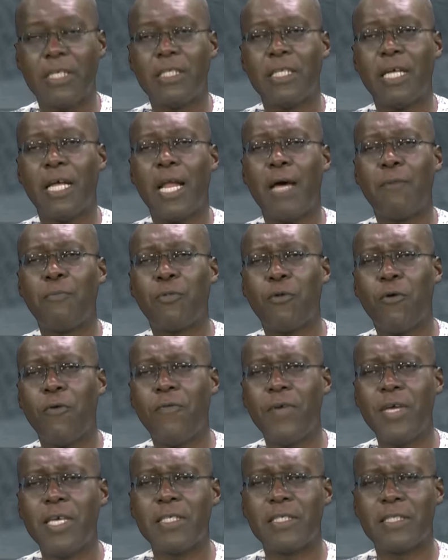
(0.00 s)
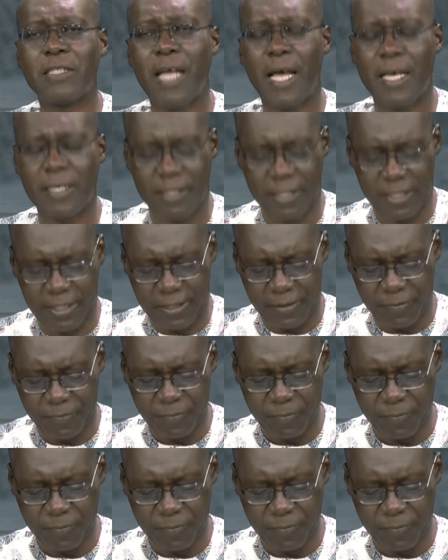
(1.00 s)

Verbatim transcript: dans la province d'Asie.